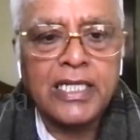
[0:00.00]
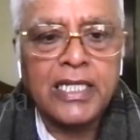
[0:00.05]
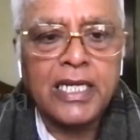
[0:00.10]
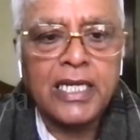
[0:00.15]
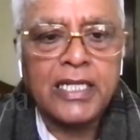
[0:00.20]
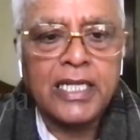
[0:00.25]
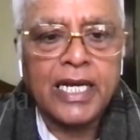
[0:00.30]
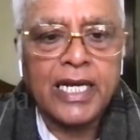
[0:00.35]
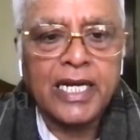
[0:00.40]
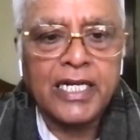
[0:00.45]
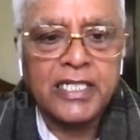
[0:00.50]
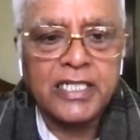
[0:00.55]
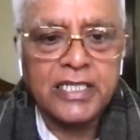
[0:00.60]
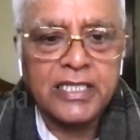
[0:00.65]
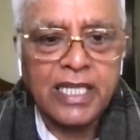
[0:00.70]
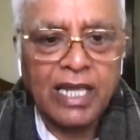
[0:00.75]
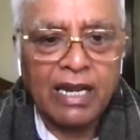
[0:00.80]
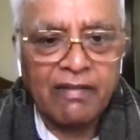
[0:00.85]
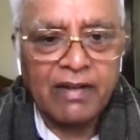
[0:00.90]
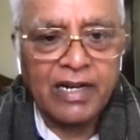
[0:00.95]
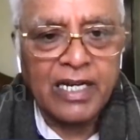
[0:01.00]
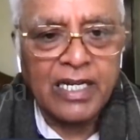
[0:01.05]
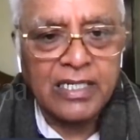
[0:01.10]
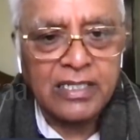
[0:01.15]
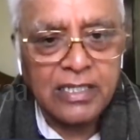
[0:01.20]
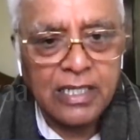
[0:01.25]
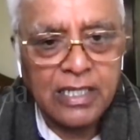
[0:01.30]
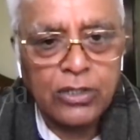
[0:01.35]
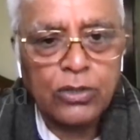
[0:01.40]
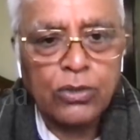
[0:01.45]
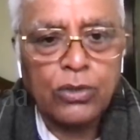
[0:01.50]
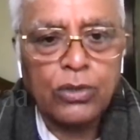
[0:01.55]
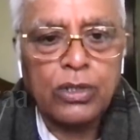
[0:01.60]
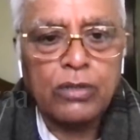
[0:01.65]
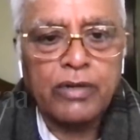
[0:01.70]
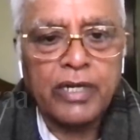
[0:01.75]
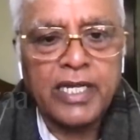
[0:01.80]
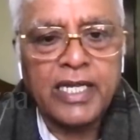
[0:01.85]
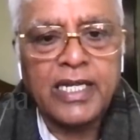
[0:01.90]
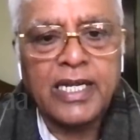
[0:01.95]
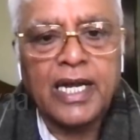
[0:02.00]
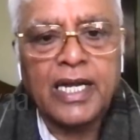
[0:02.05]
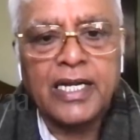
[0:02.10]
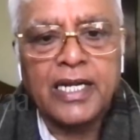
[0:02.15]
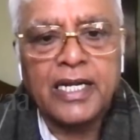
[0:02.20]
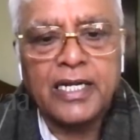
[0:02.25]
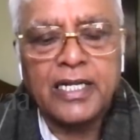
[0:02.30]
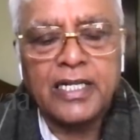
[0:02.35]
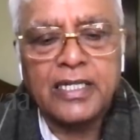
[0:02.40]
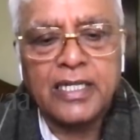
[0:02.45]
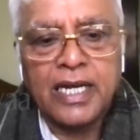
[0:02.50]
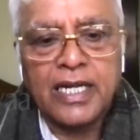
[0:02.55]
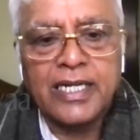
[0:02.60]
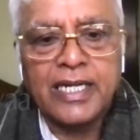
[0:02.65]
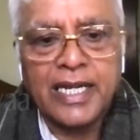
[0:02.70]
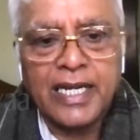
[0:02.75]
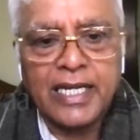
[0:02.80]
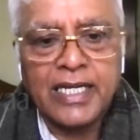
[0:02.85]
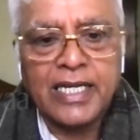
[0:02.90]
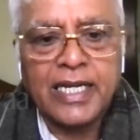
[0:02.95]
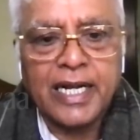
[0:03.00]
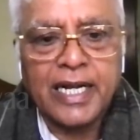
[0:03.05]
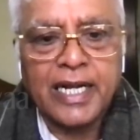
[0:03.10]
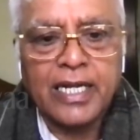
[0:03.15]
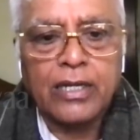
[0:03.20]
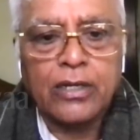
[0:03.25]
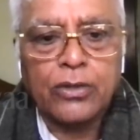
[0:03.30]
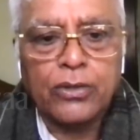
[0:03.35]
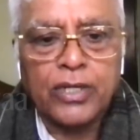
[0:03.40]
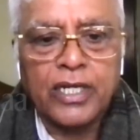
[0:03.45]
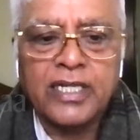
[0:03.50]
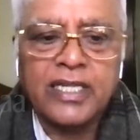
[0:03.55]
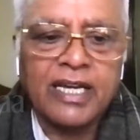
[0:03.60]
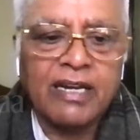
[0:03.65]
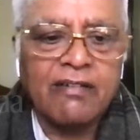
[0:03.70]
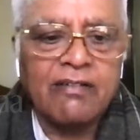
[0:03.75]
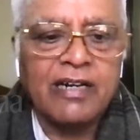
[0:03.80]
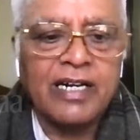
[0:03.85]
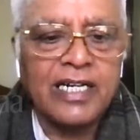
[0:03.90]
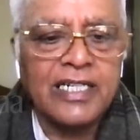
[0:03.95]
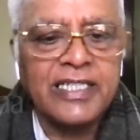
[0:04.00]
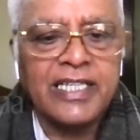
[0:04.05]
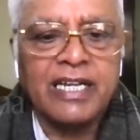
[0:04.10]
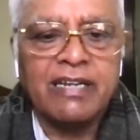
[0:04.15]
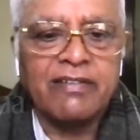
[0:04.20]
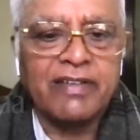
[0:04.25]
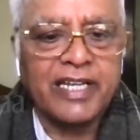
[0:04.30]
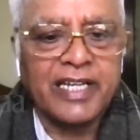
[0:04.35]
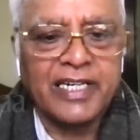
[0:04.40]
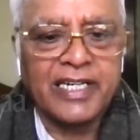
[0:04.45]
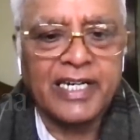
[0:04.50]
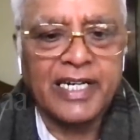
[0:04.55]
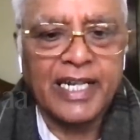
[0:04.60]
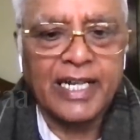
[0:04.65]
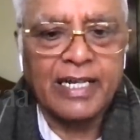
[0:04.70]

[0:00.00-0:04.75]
ஜனதா கட்சி தலைவர்களுக்கு தந்து கொண்டு வருகிறார் என்று தான் எனக்கு கிடைக்கக்கூடிய தகவல்கள் தெரிவிக்கின்றன